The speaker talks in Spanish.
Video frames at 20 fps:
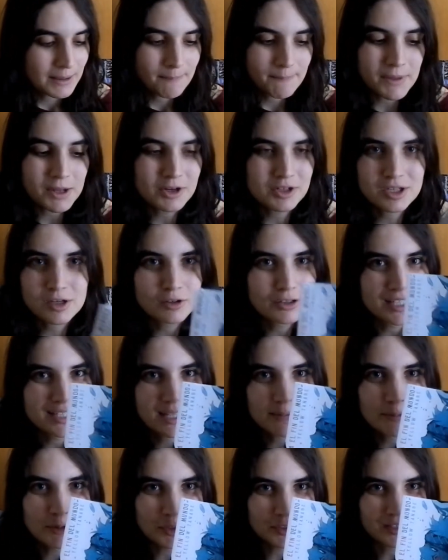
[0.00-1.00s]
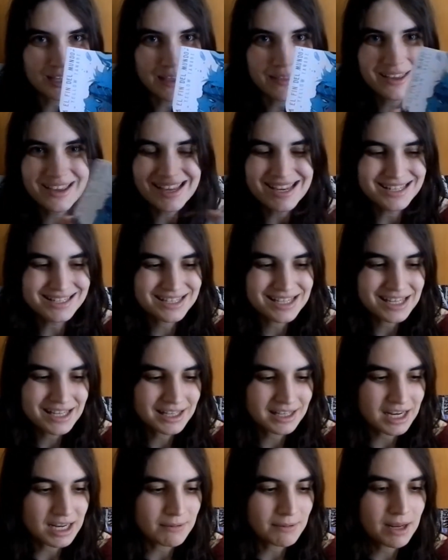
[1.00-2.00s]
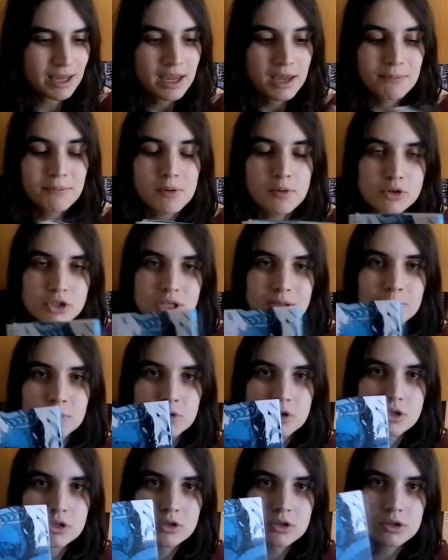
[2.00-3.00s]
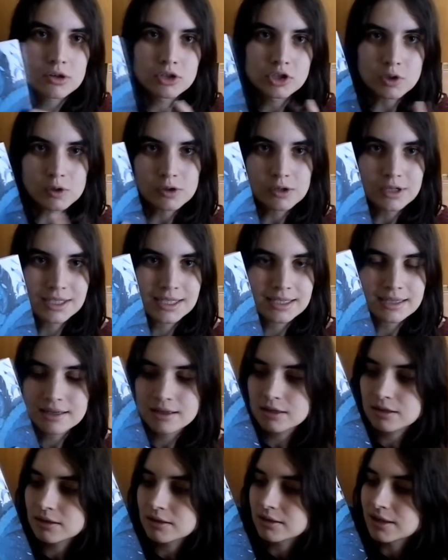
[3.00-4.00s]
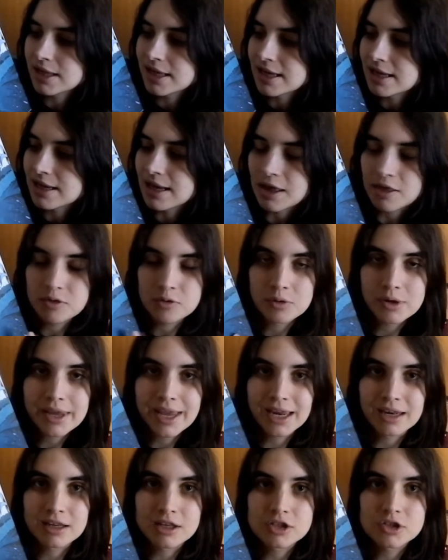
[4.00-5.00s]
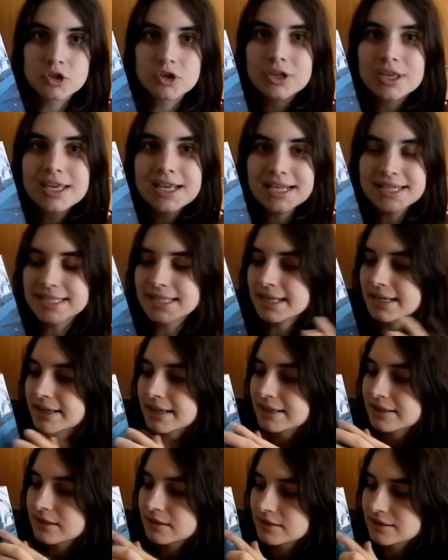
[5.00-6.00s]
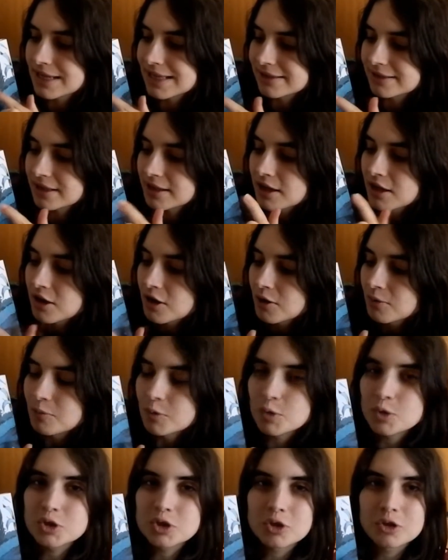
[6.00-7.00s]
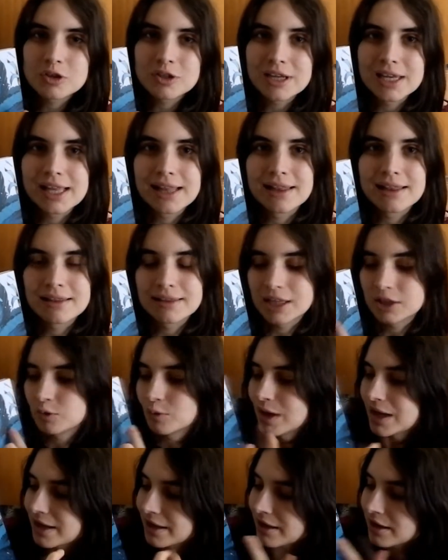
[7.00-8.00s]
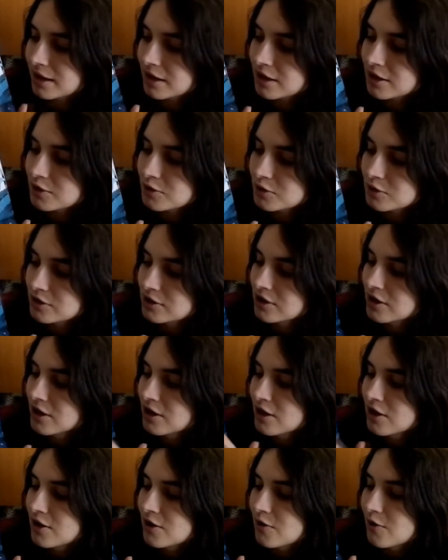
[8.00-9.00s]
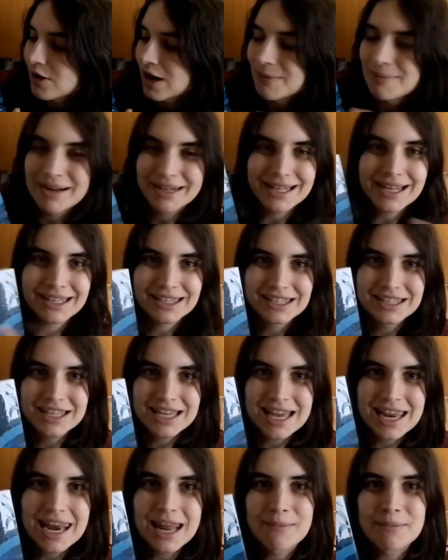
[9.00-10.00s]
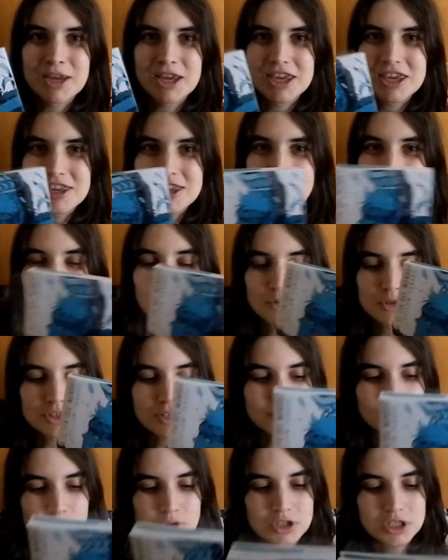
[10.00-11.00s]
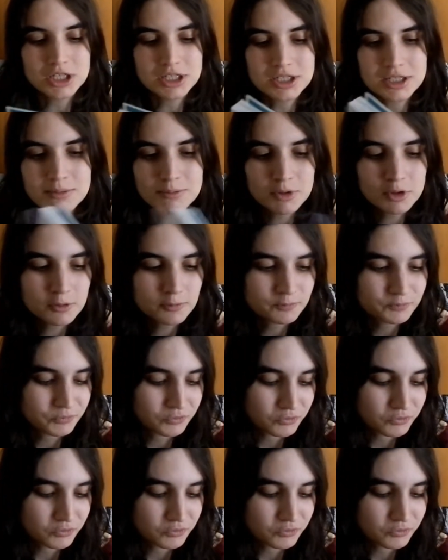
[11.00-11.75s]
pero sí con esta portada es increíble. Me gustan mucho los colores de azul que han hecho y que se resalte mucho el tatuaje o, o la marca que tiene en la mejilla, me gusta muchísimo